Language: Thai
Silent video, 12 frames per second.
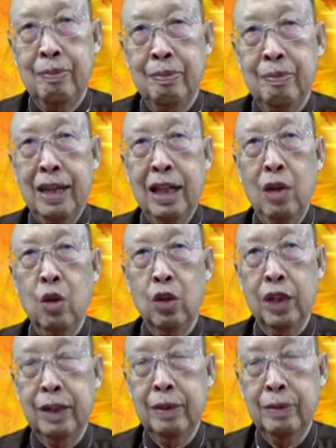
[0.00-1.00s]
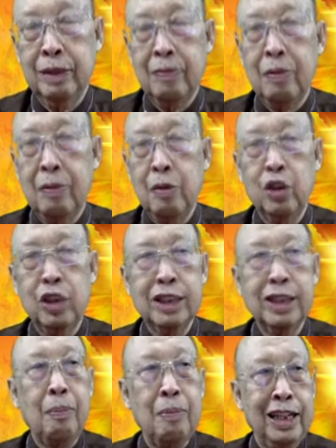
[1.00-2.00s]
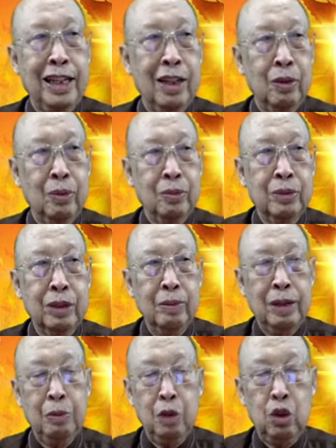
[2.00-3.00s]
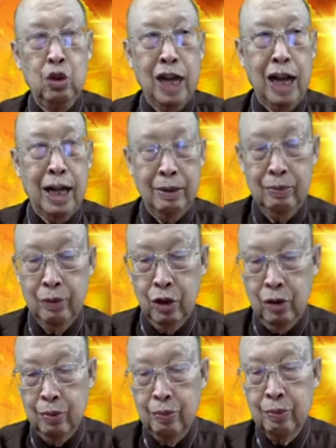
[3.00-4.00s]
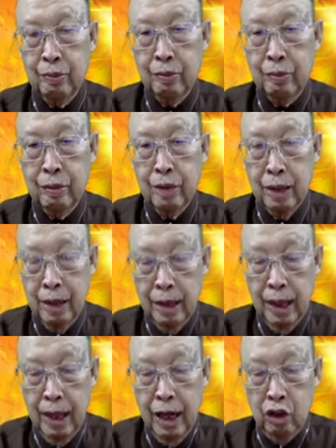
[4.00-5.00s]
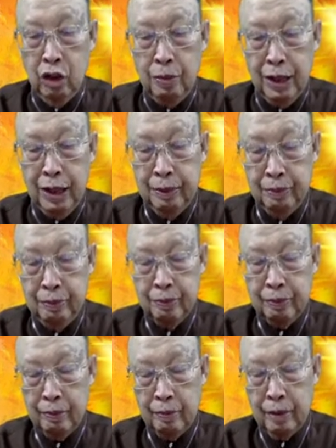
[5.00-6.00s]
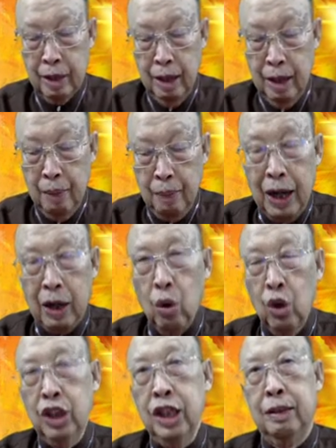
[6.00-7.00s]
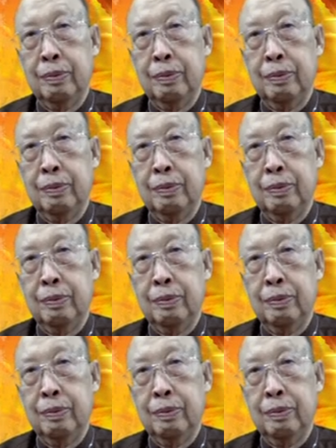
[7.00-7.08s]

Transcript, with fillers: มาในโลกนี่สำหรับมนุษย์นะสำเร็จแล้ว สำเร็จหมดทุกอย่างเนาะเขาสิเบิงพระคุณ